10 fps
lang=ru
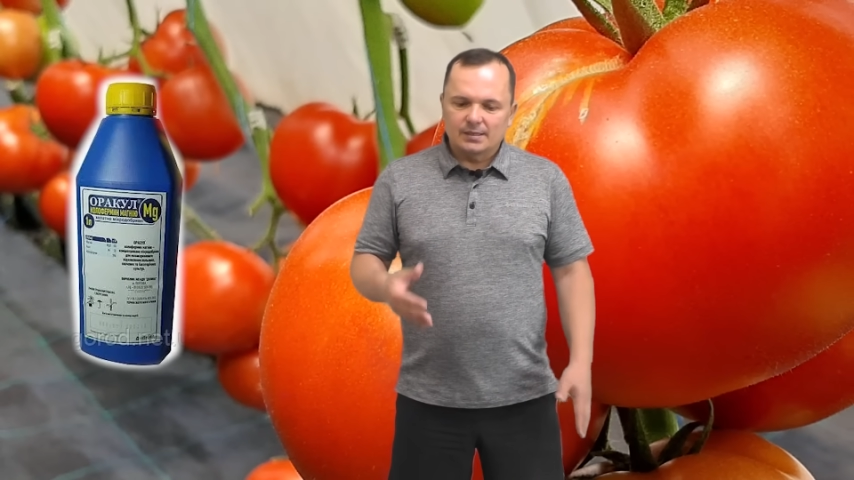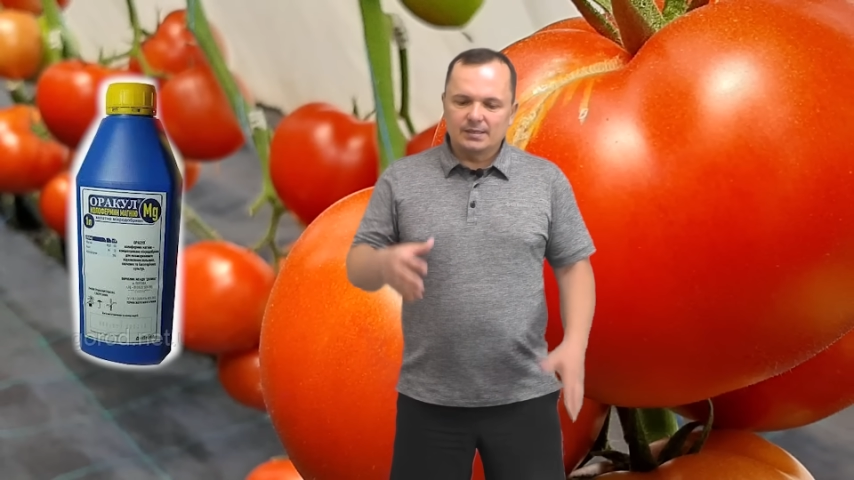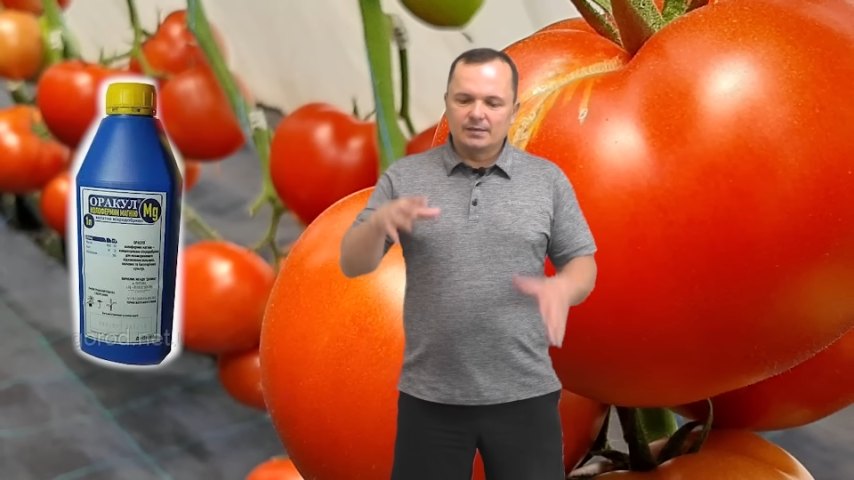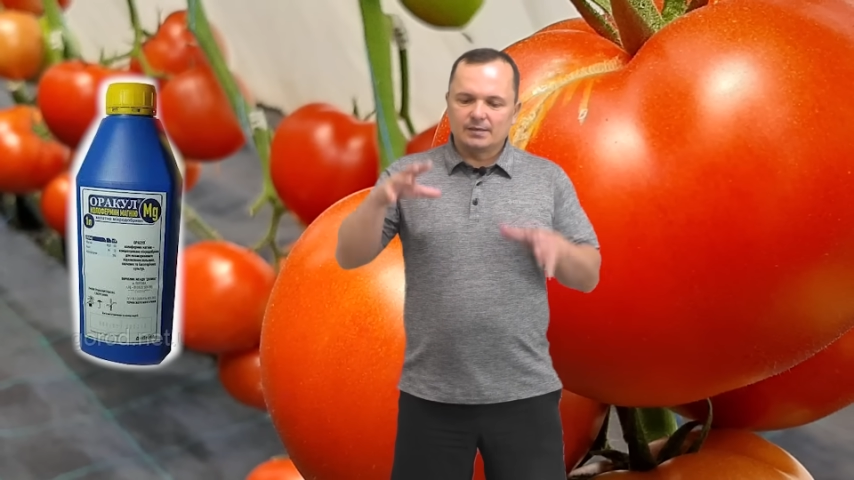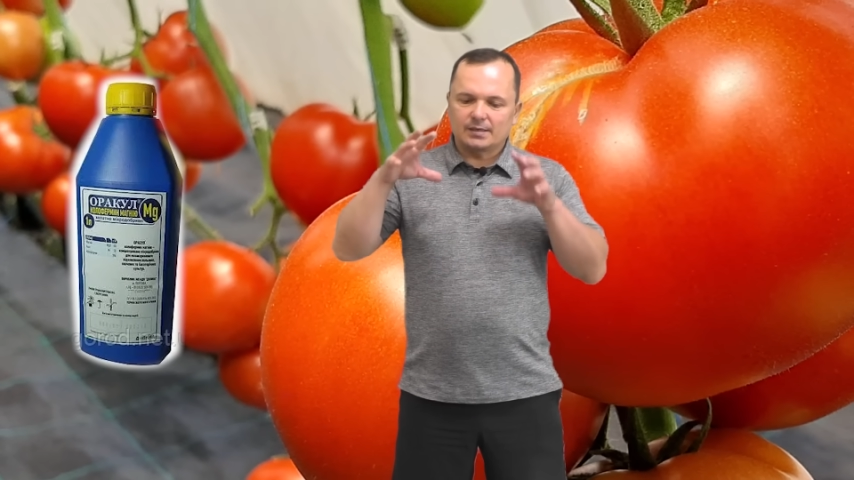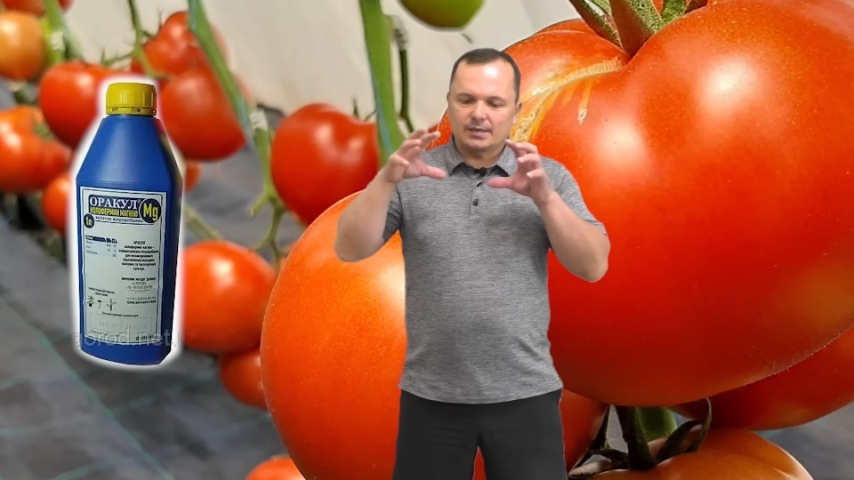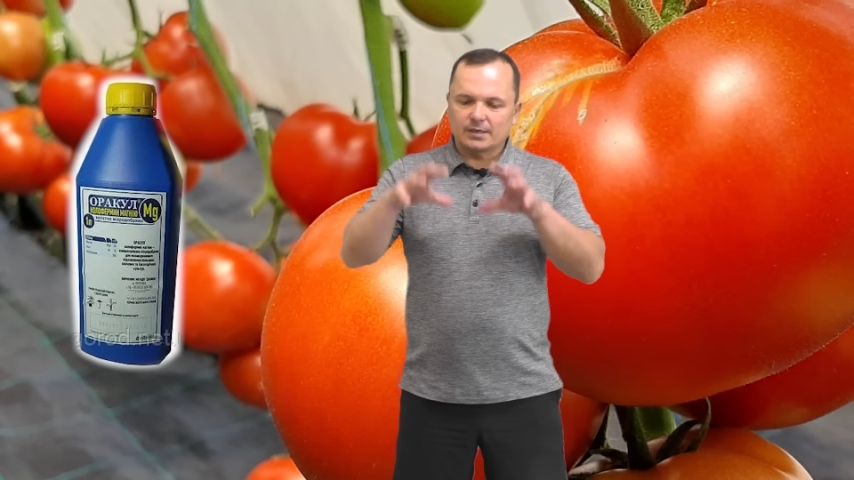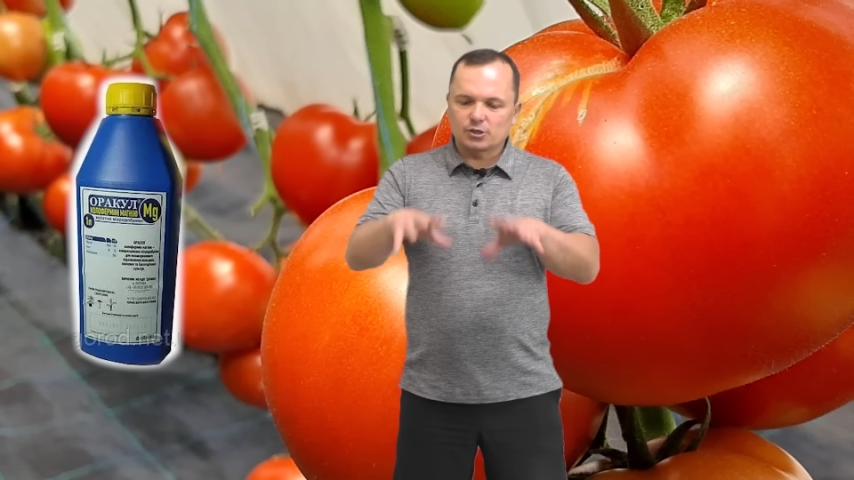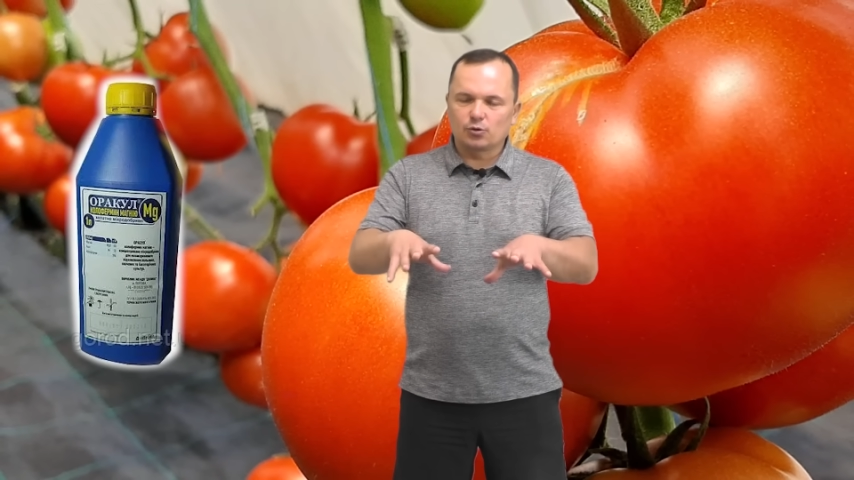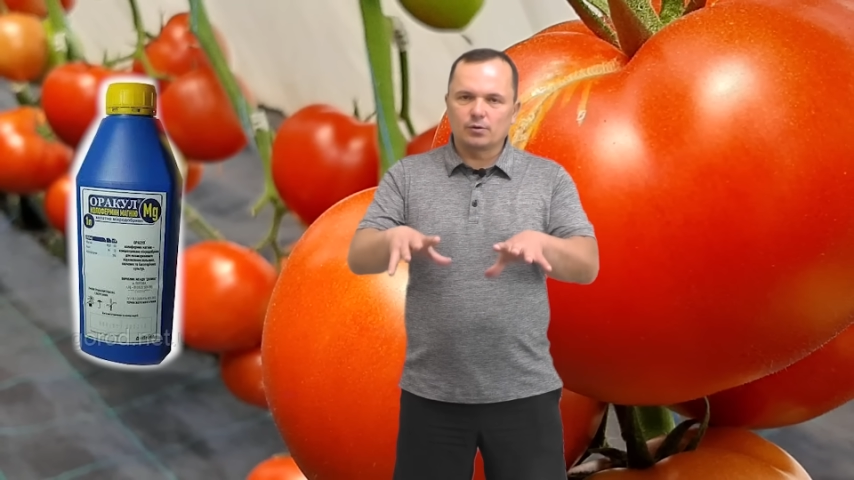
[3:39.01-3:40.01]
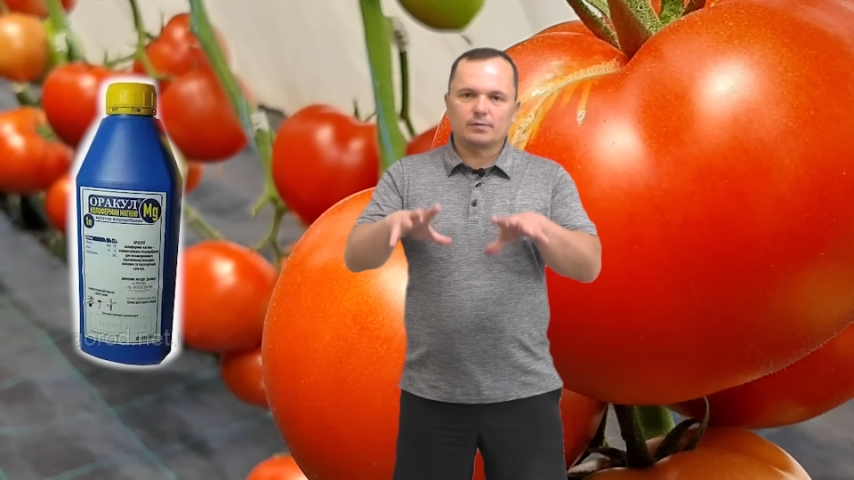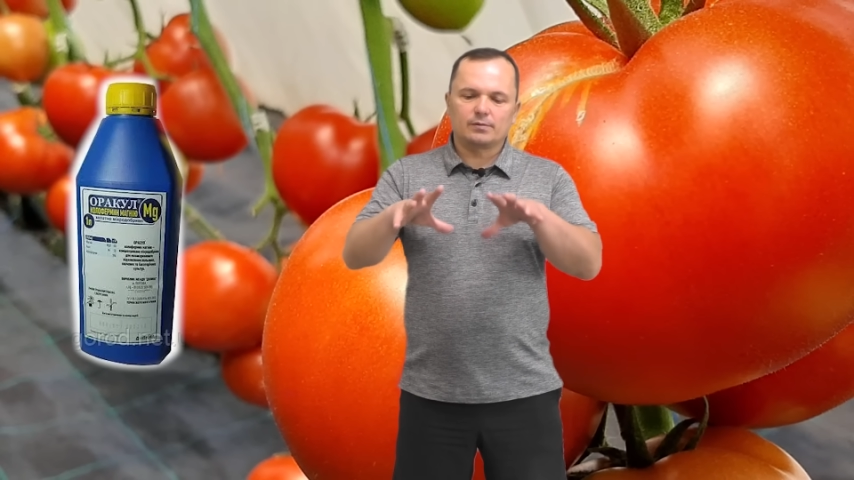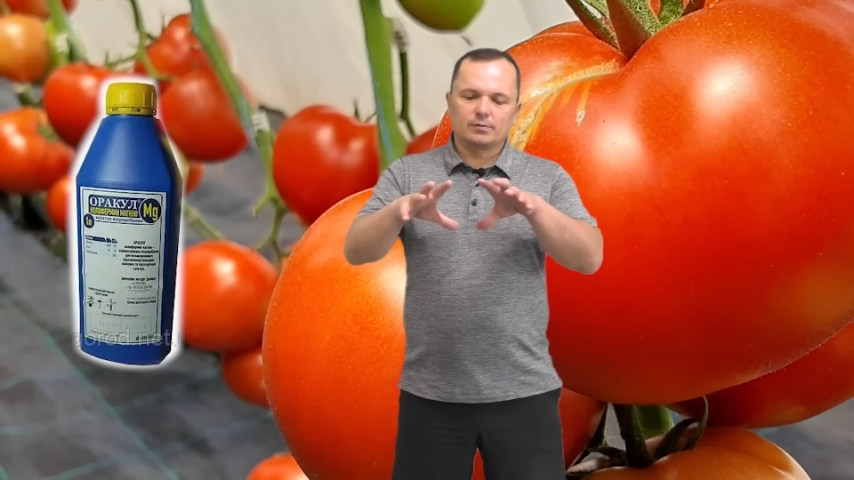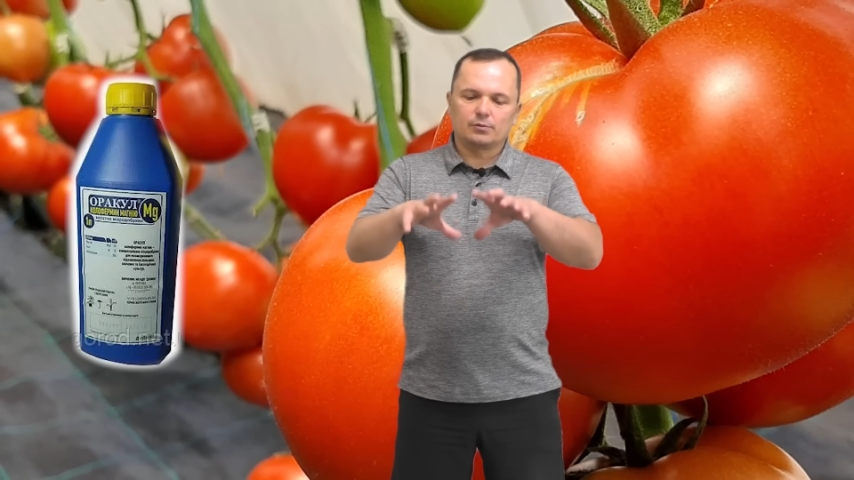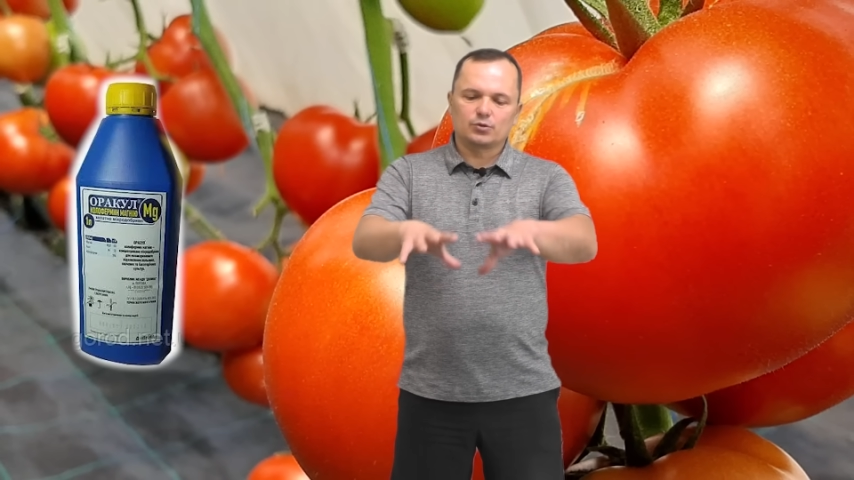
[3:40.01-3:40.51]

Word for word: и хорошо э,